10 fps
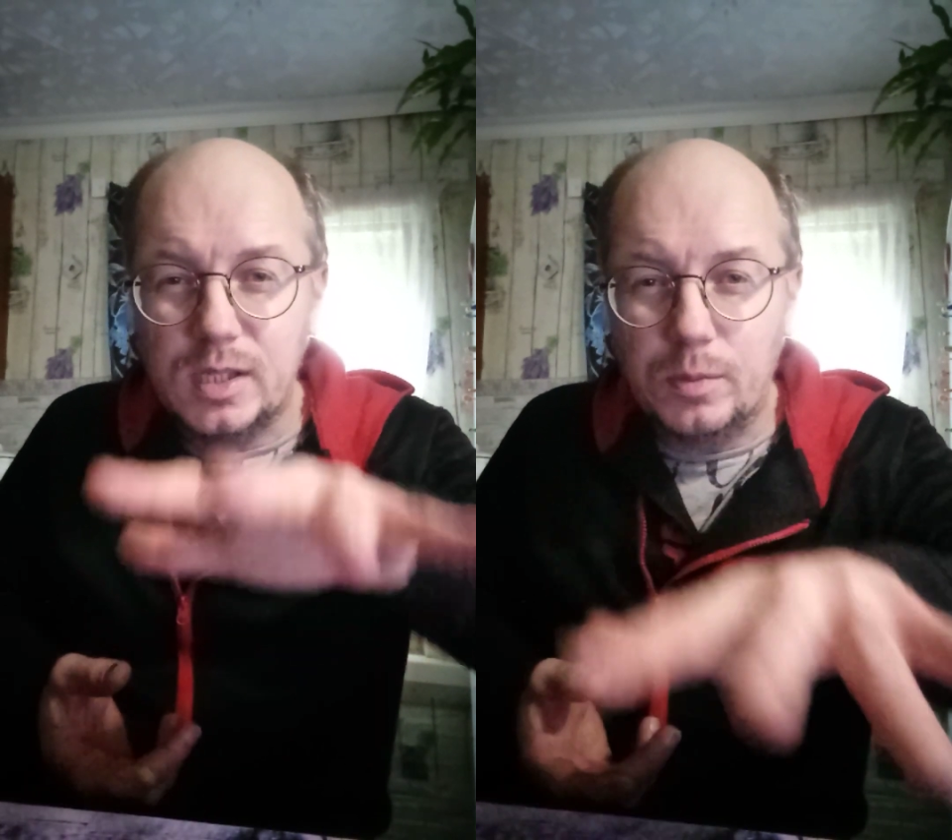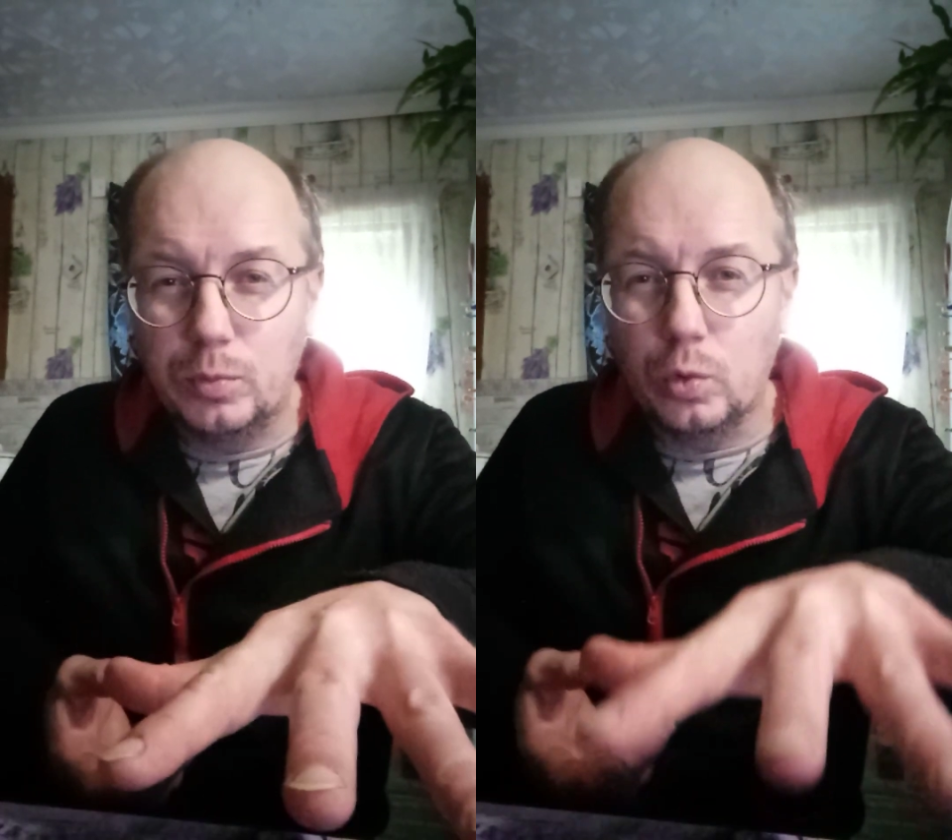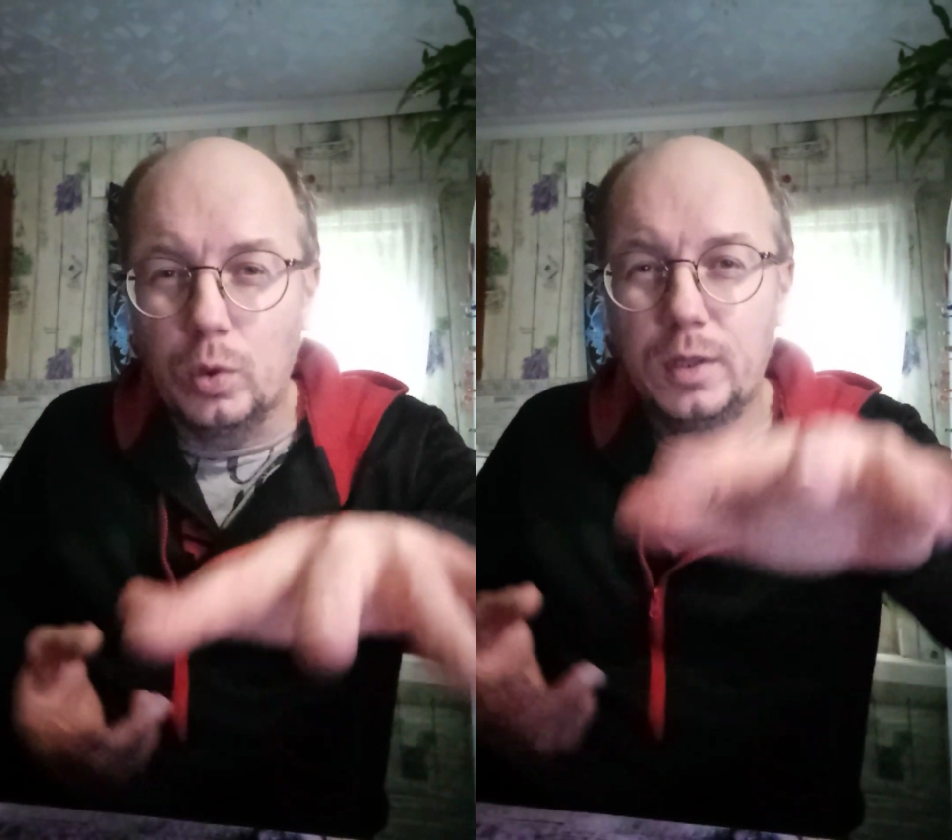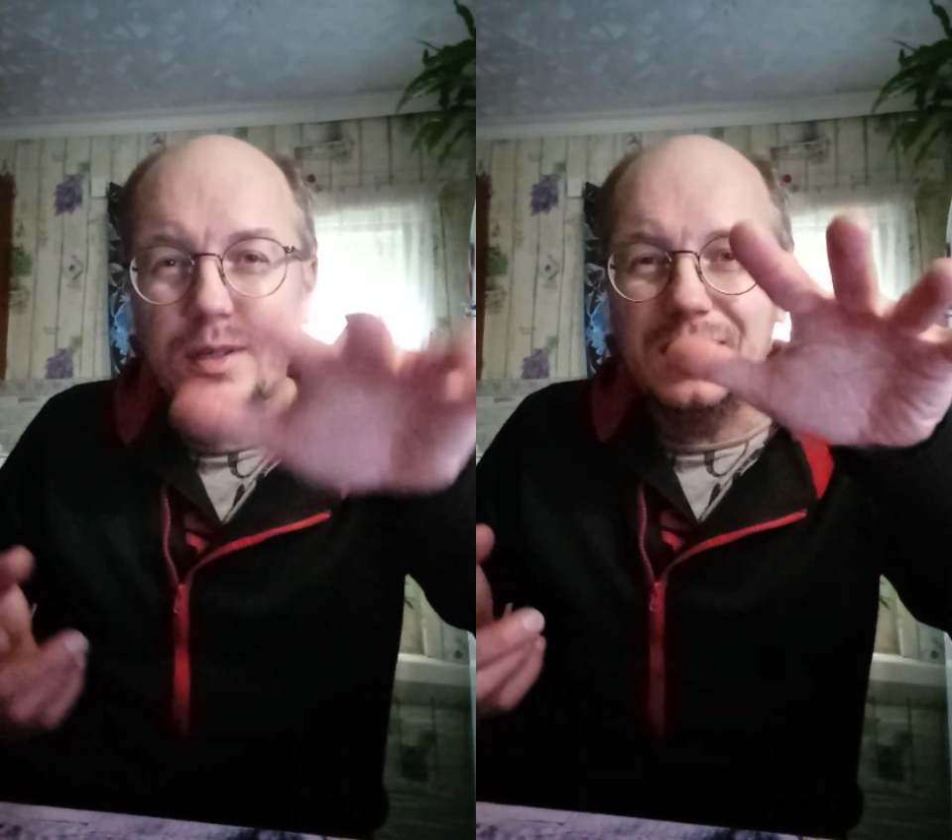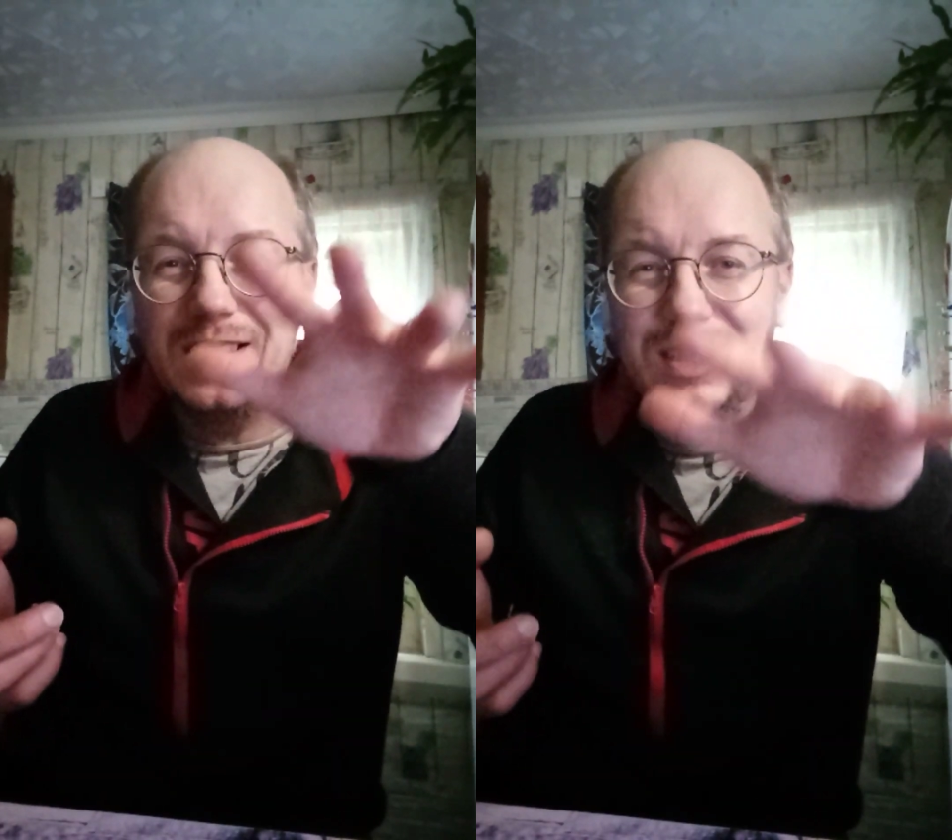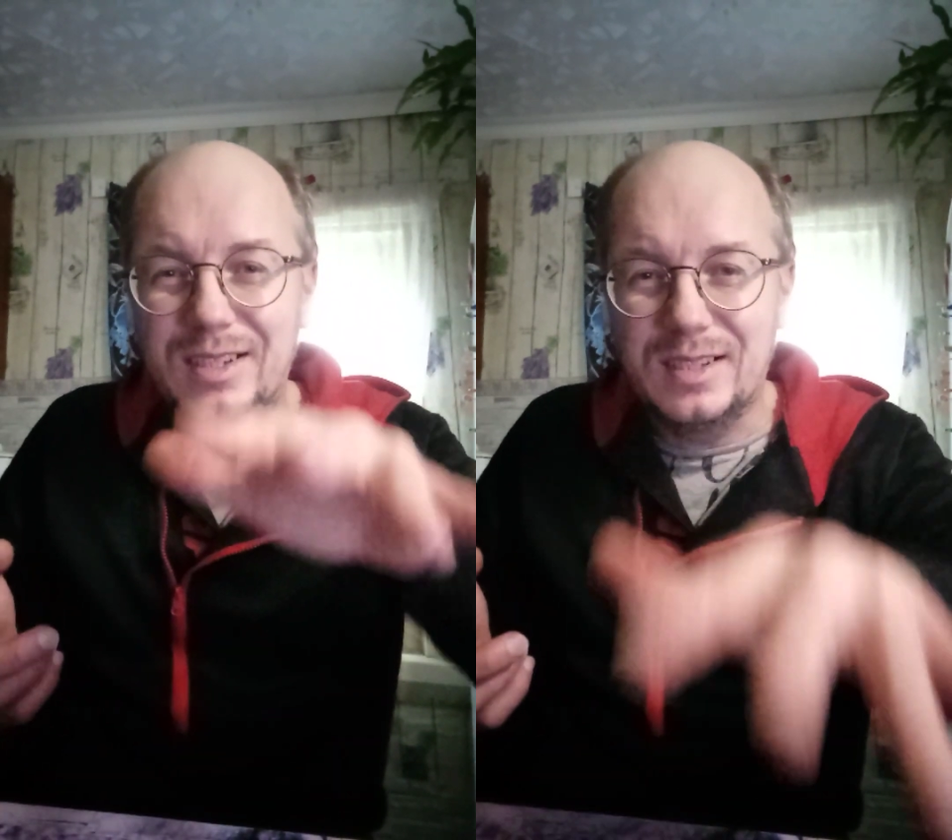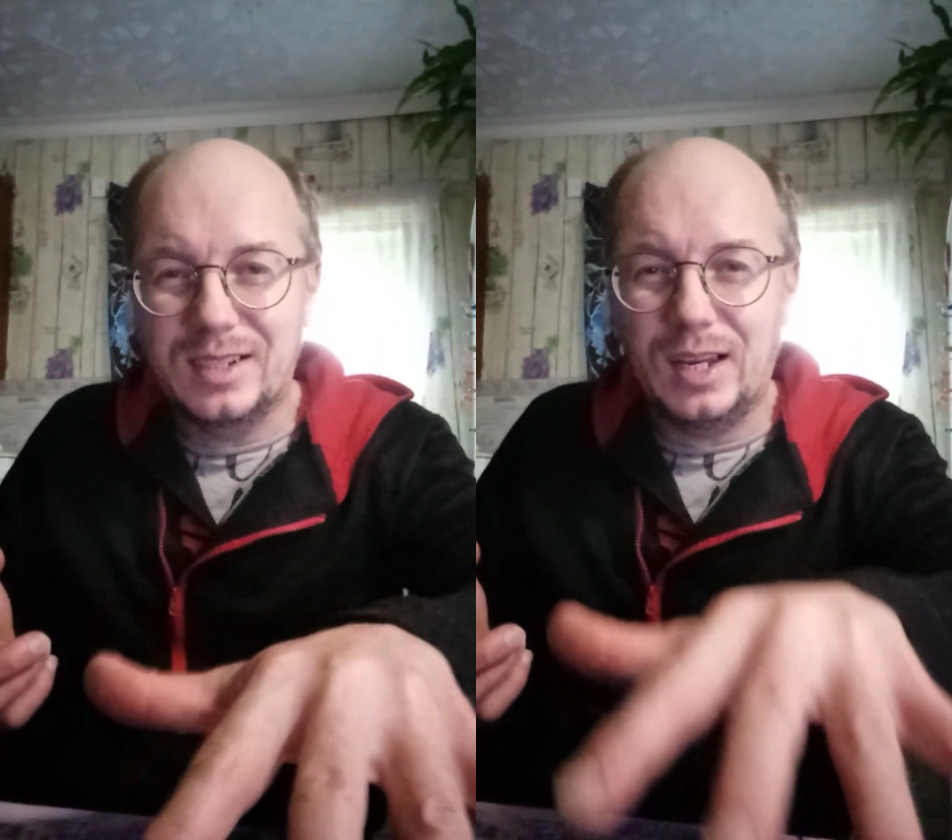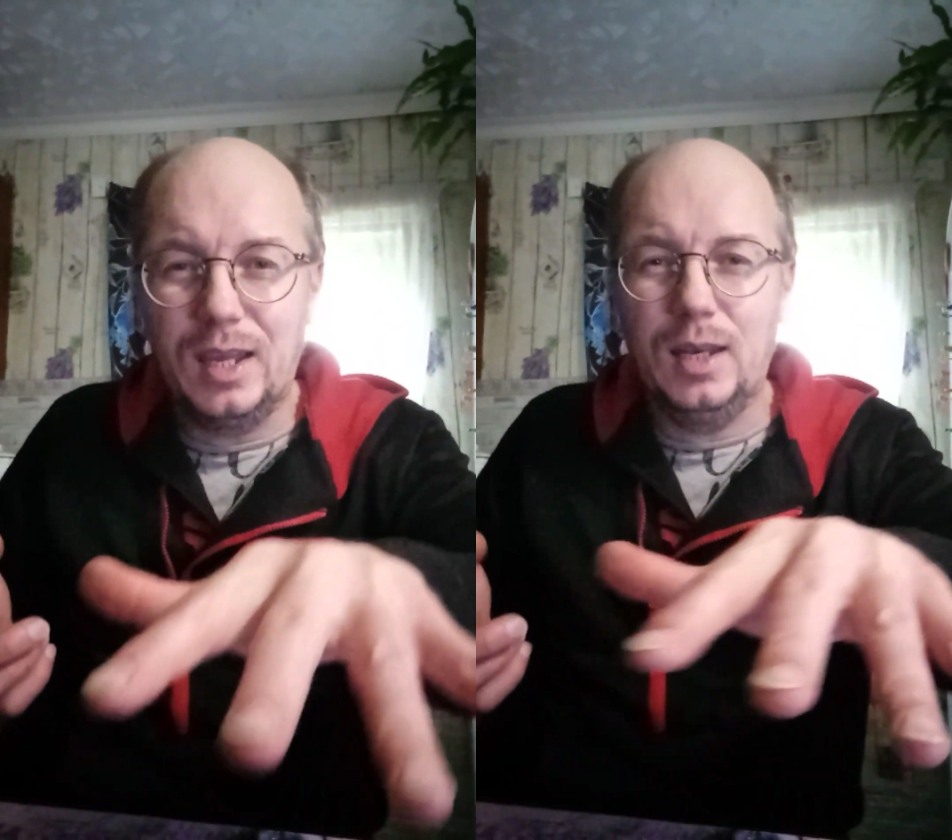земной
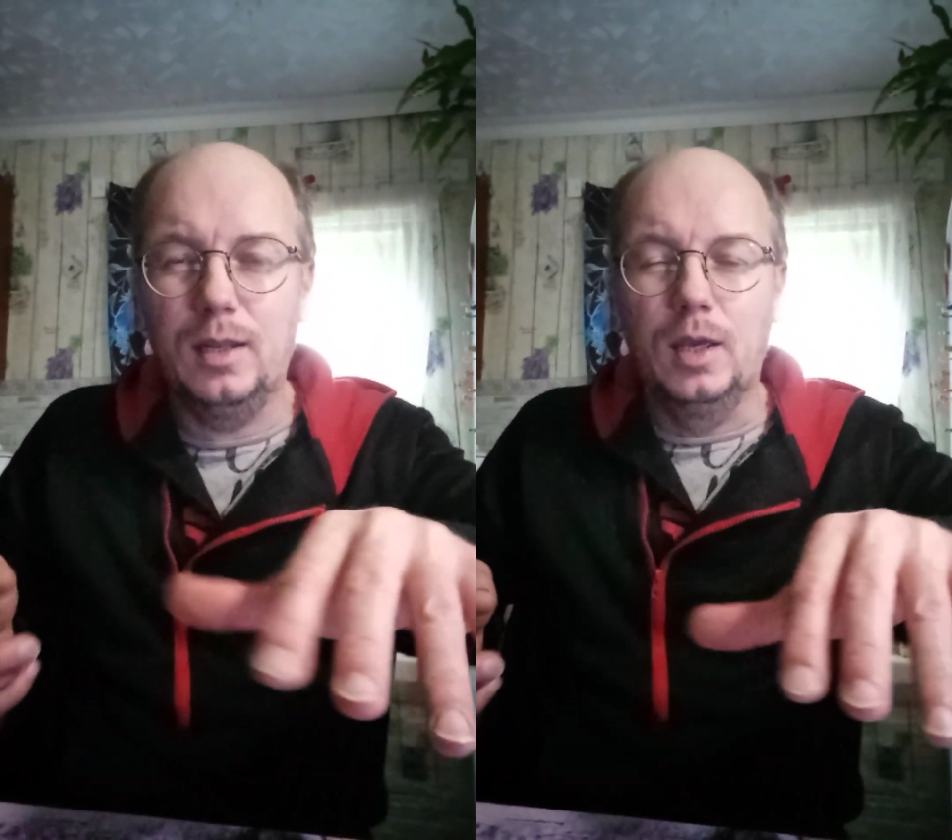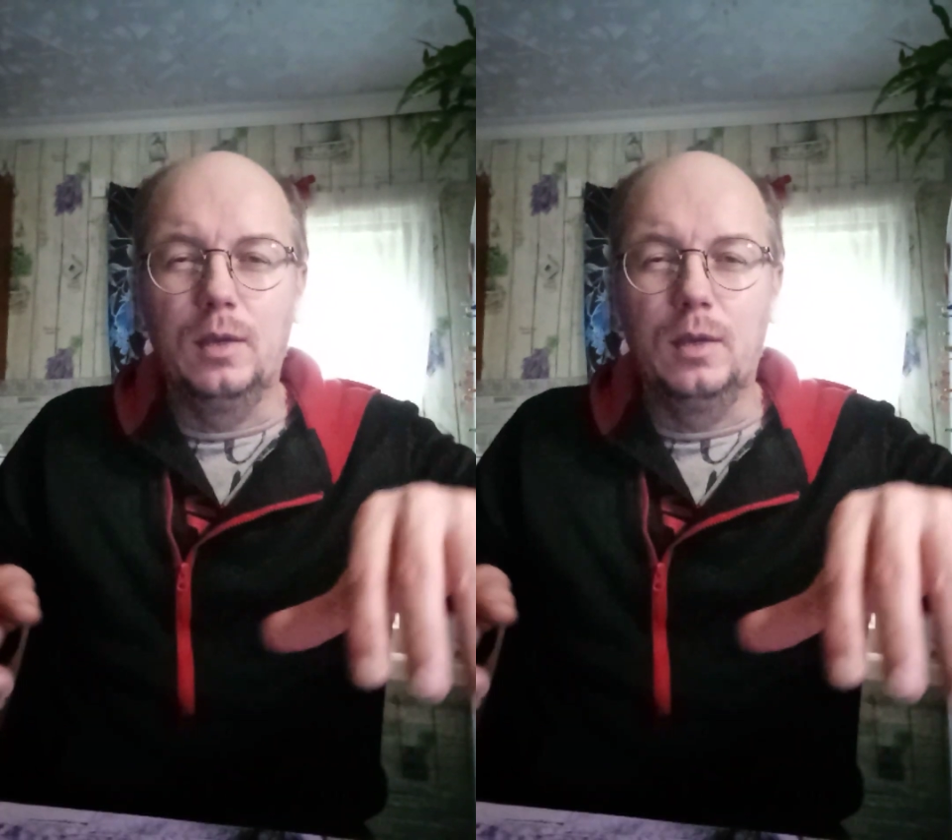Израиль?